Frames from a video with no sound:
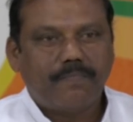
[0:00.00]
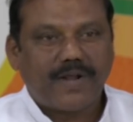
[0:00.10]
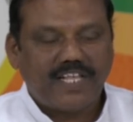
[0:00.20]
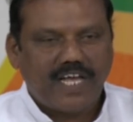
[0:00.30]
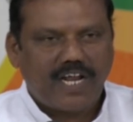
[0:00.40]

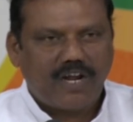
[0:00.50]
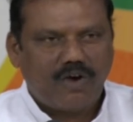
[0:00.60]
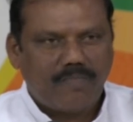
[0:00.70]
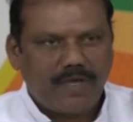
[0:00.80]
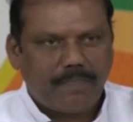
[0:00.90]

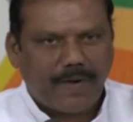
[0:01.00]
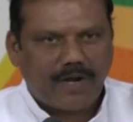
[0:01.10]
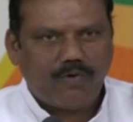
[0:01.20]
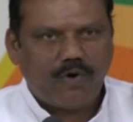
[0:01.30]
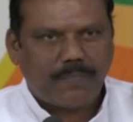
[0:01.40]
ప్రజలలో మీ
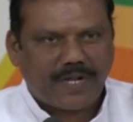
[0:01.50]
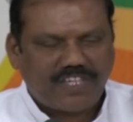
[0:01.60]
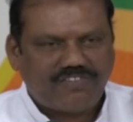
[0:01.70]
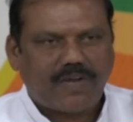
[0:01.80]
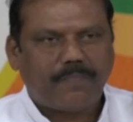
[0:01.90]
పరువు
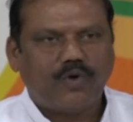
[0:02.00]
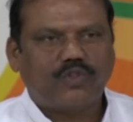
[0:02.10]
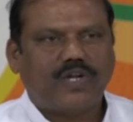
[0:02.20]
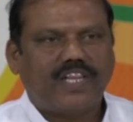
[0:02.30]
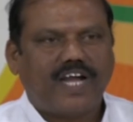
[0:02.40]
ప్రతిష్ట
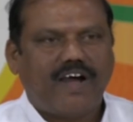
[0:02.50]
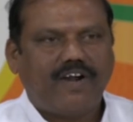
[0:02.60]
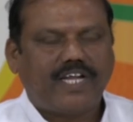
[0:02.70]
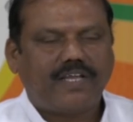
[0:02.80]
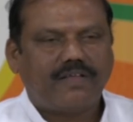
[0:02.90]
పోతున్నది
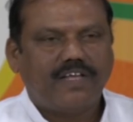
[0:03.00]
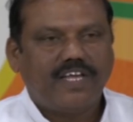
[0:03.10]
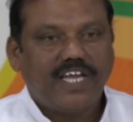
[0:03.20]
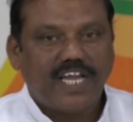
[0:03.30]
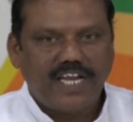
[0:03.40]
కాబట్టి
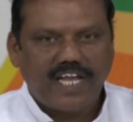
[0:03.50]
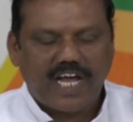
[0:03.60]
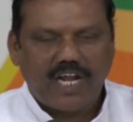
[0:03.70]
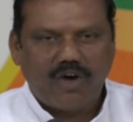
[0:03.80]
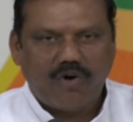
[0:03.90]

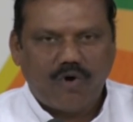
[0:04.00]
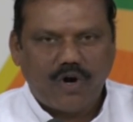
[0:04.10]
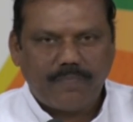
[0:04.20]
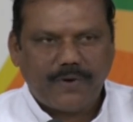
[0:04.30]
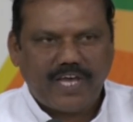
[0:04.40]
ఎన్నికల్లో
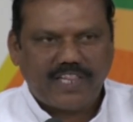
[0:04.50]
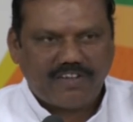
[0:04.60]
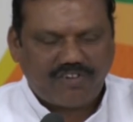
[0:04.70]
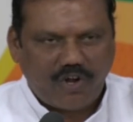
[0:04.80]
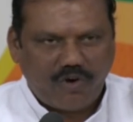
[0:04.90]
ఓడిపోయే
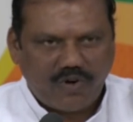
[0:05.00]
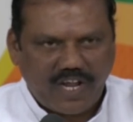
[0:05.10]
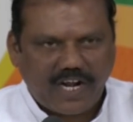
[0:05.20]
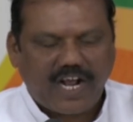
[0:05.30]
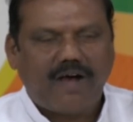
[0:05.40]
దశలో
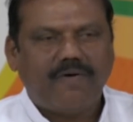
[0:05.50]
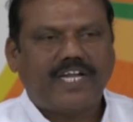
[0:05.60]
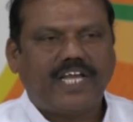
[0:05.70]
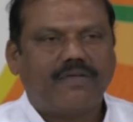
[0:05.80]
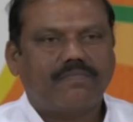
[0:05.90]
ఉన్నారు
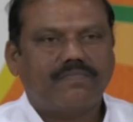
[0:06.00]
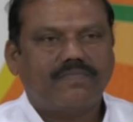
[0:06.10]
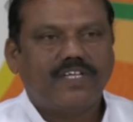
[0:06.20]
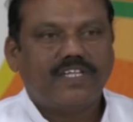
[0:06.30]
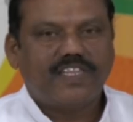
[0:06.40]
కాబట్టి
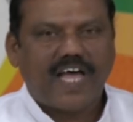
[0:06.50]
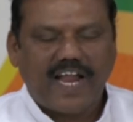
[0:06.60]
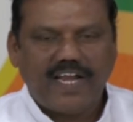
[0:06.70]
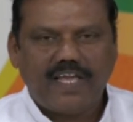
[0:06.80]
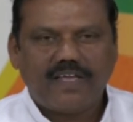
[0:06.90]

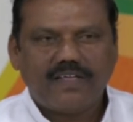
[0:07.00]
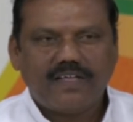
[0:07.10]
దాన్ని